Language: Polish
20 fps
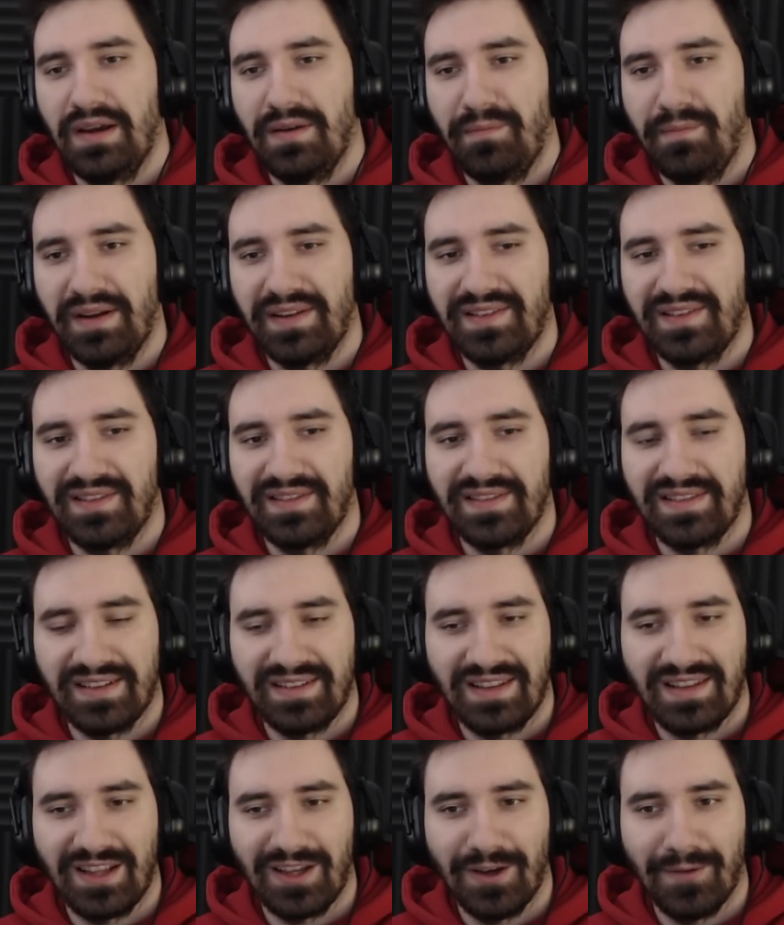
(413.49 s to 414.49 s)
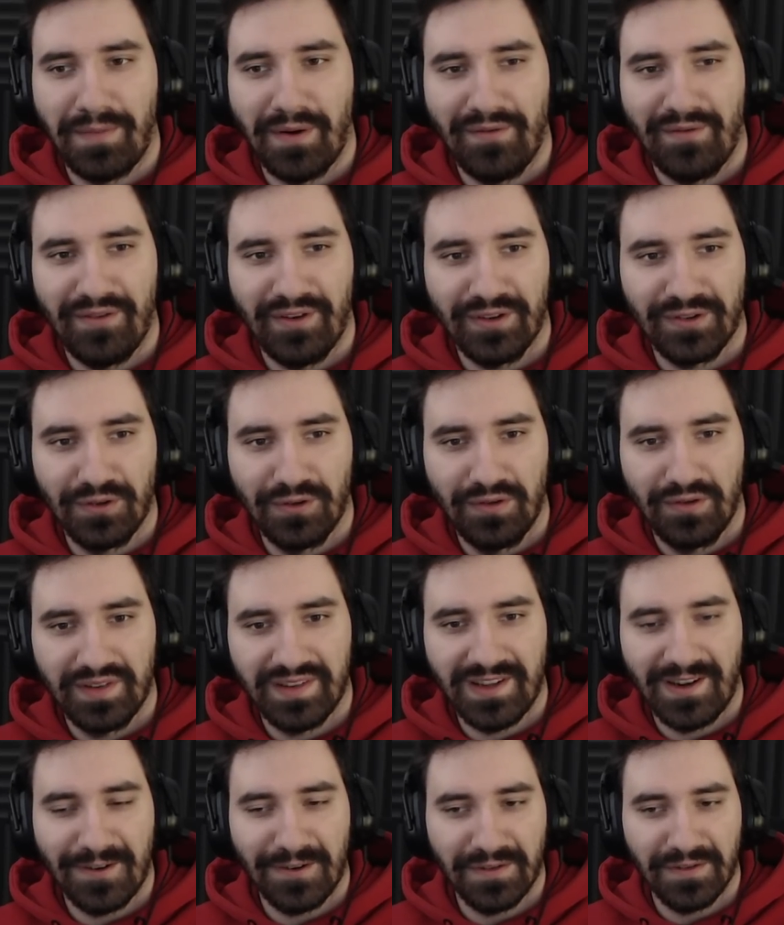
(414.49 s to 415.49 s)
bez żadnego powodu
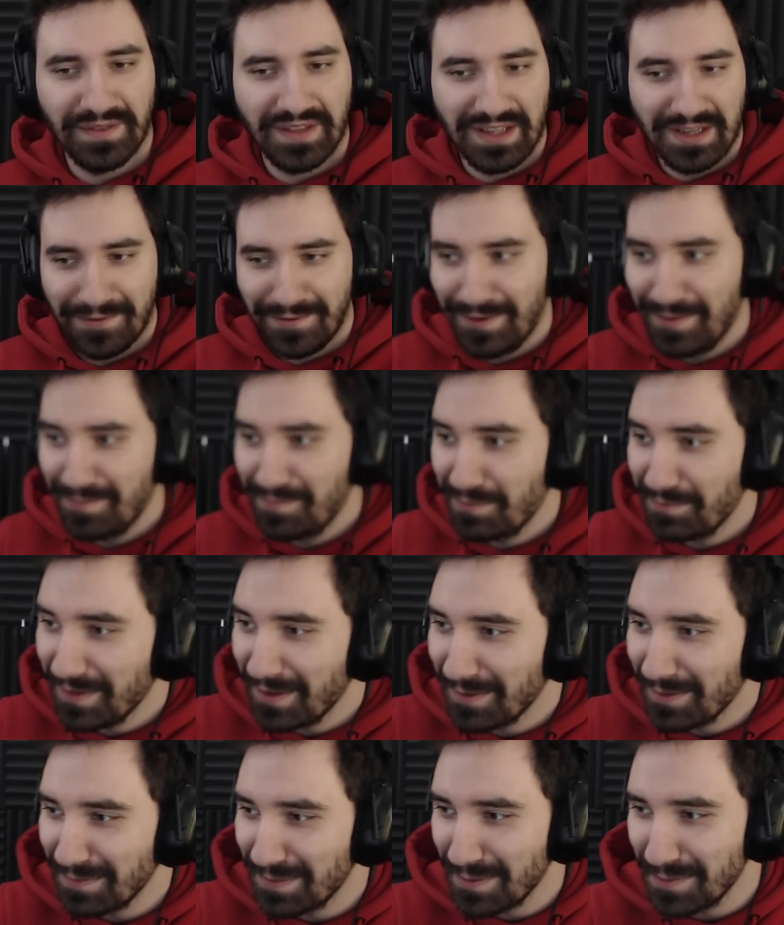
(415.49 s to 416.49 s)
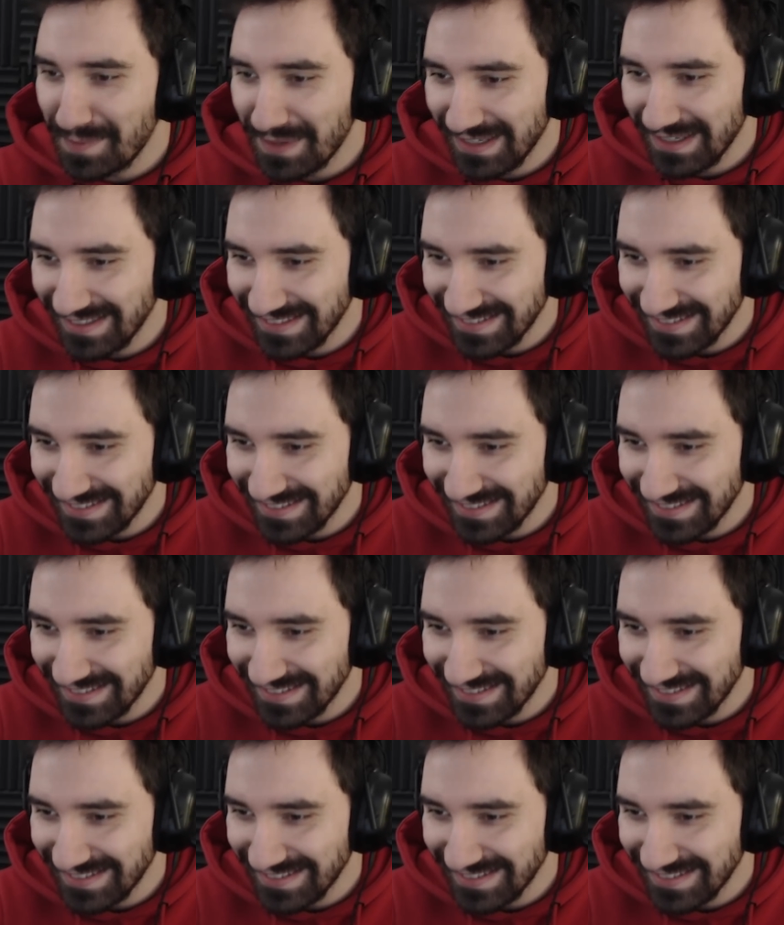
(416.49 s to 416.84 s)
za oglądanie filmów na YouTubie.